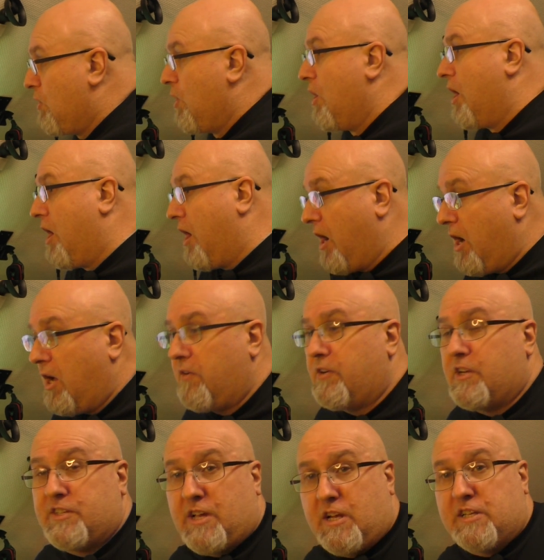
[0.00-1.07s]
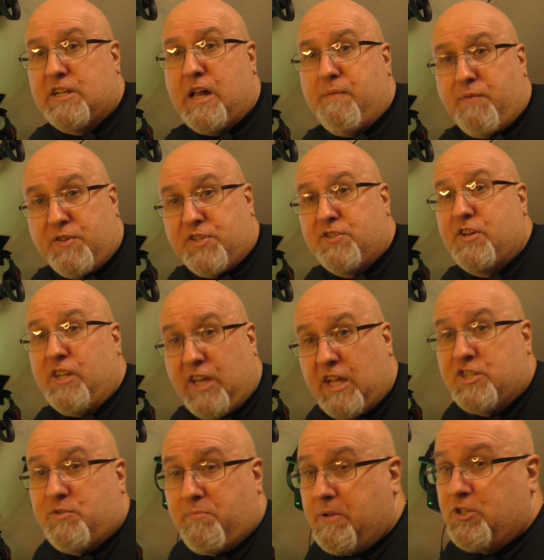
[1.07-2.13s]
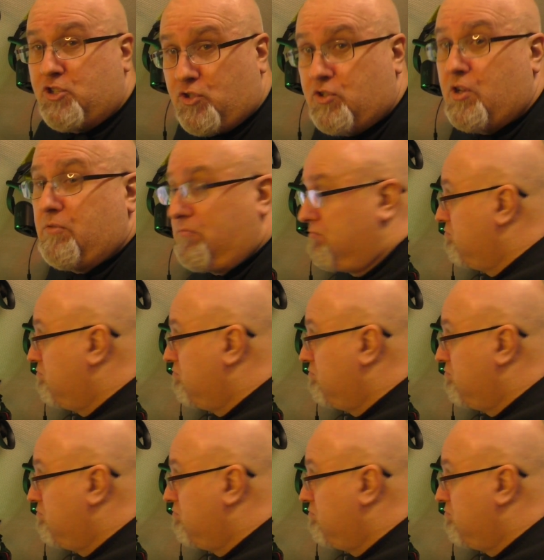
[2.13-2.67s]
Ja, wenn das alles halbwegs intelligenten Menschen sind,